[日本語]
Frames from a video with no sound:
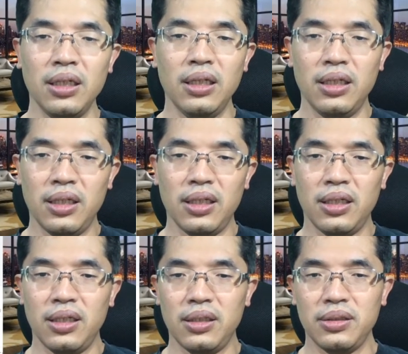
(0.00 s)

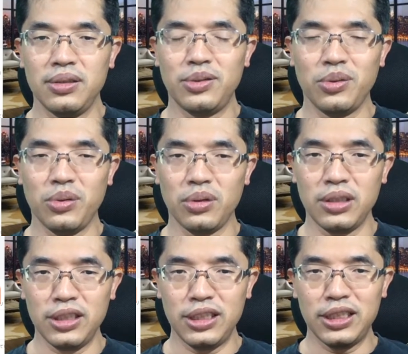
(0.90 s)
えー、その、
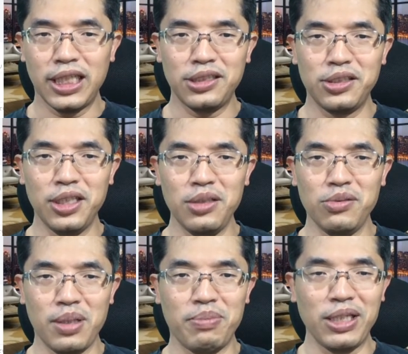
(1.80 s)
撮影の
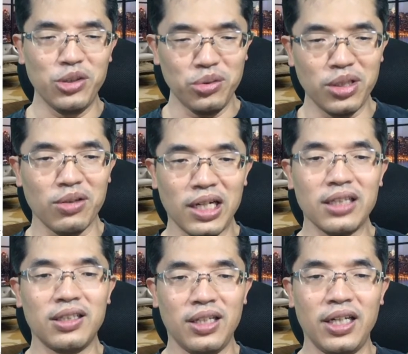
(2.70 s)
ね、場所っていうのがあっ
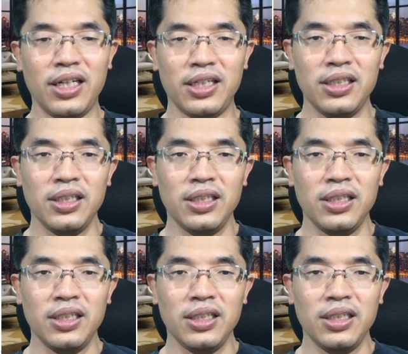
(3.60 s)
て、